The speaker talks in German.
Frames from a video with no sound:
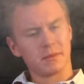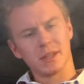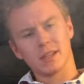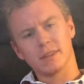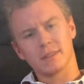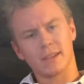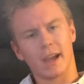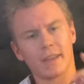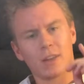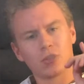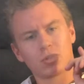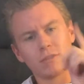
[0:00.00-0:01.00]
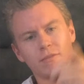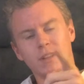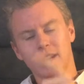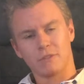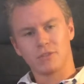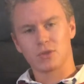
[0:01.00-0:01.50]
Sinne sage ich auch schon
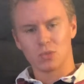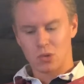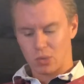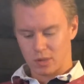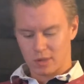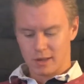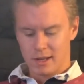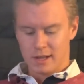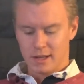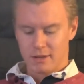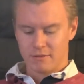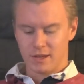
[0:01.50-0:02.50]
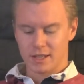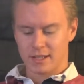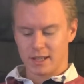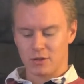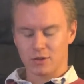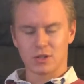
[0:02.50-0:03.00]
vielen Dank fürs Zugucken. Wir
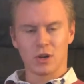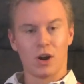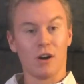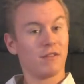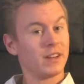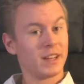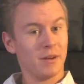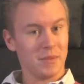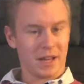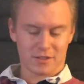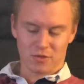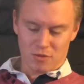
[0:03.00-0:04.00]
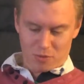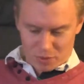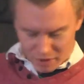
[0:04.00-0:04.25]
sehen uns hoffentlich im nächsten